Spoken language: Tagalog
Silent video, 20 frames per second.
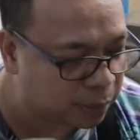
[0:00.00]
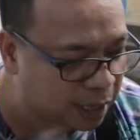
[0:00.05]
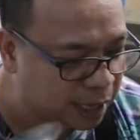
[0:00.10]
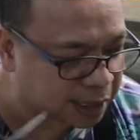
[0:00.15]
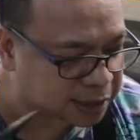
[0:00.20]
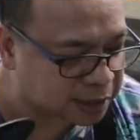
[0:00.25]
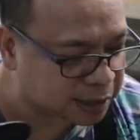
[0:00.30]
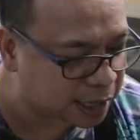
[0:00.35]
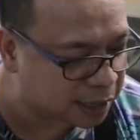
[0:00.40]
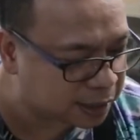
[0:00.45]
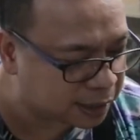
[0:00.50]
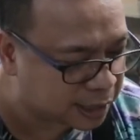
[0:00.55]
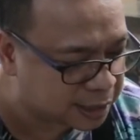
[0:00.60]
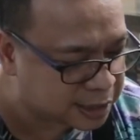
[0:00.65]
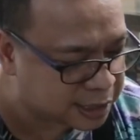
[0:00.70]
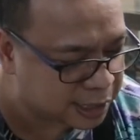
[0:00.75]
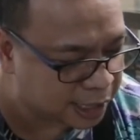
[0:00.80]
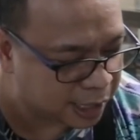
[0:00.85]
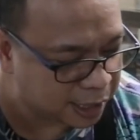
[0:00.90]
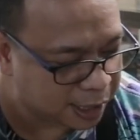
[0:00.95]
mga
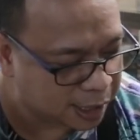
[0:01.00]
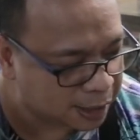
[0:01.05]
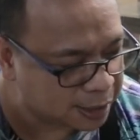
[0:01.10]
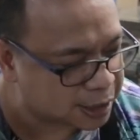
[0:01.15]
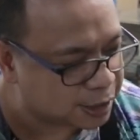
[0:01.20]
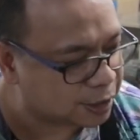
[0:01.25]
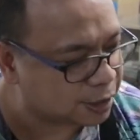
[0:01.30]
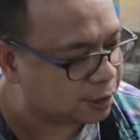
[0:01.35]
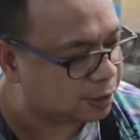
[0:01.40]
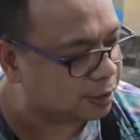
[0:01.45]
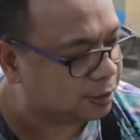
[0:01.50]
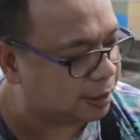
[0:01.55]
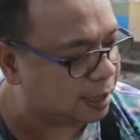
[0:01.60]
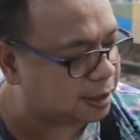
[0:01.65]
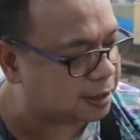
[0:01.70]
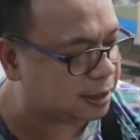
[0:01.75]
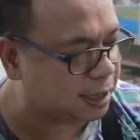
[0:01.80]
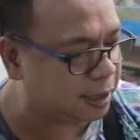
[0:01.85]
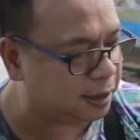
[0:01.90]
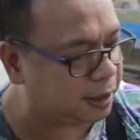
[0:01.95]
extended singles to.
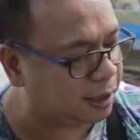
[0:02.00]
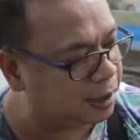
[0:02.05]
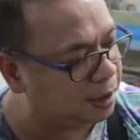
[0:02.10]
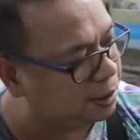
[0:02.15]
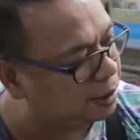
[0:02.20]
Extended